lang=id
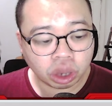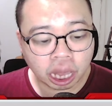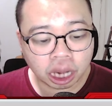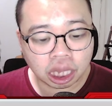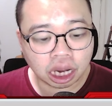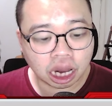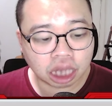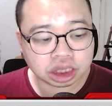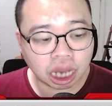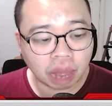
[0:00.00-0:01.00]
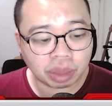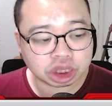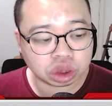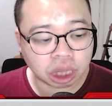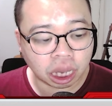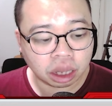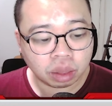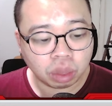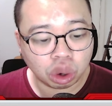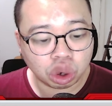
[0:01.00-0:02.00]
Gue nyari ginian aja nggak becus dah.
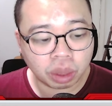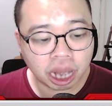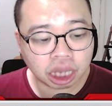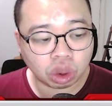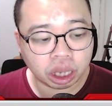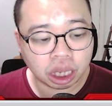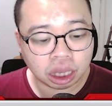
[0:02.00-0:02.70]
Bodoh banget gue